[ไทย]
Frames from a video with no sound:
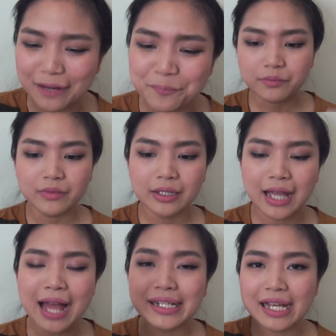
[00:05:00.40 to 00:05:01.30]
ก
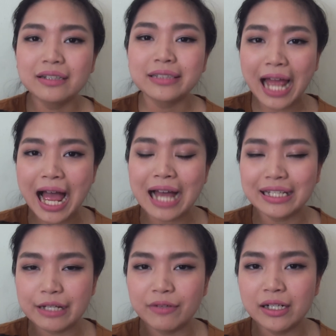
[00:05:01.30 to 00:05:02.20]
อันนี้คือทา
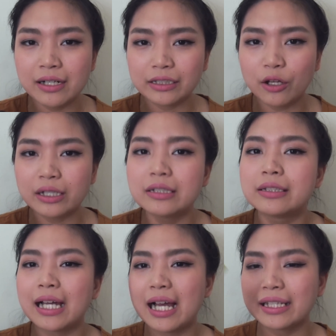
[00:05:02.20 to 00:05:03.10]
ทิ้งไว้เลยตอนกลางคื
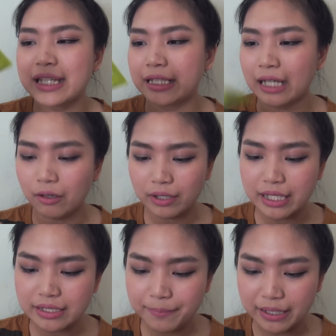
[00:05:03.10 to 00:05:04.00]
นนะคะกลิ่นเขาอัน
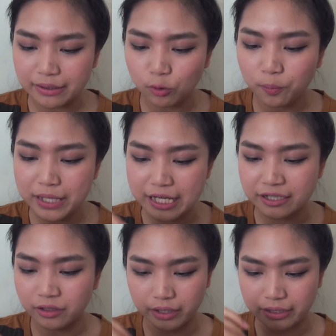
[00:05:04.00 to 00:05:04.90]
นี้จะเป็นลูกพีช
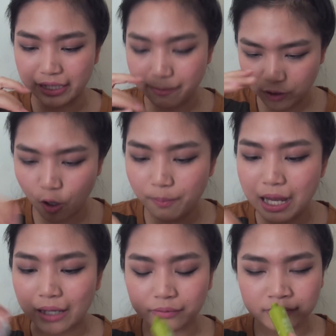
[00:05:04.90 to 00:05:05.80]
หน่อยแล้วก็ชอบ
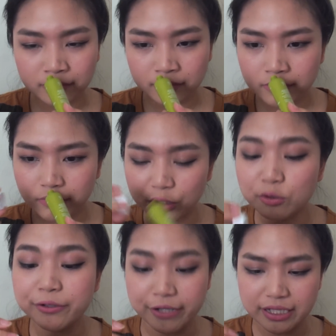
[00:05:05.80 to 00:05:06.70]
มากมันดู
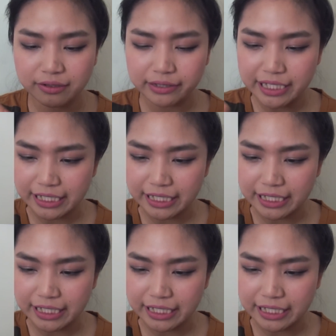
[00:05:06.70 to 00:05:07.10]
สดชื่นดี